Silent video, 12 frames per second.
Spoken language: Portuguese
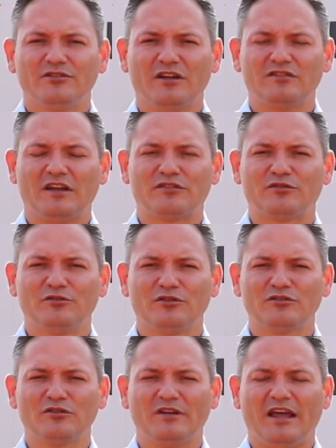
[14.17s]
nosso
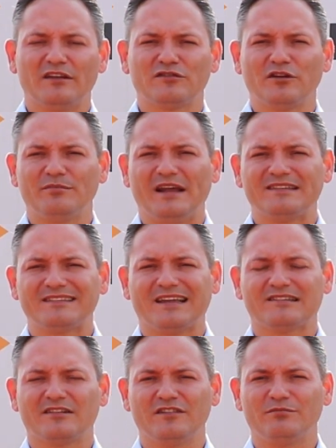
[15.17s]
assunto é sobre a
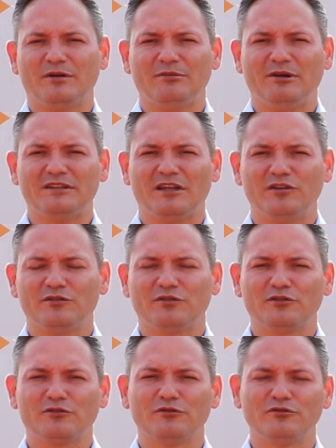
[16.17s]
Estação Experimental de
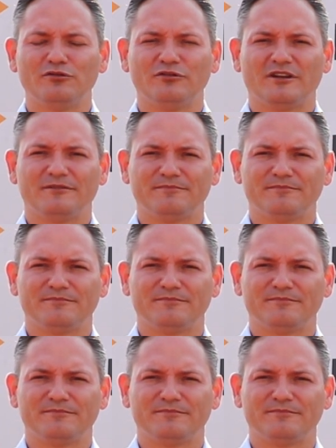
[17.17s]
Fruticultura.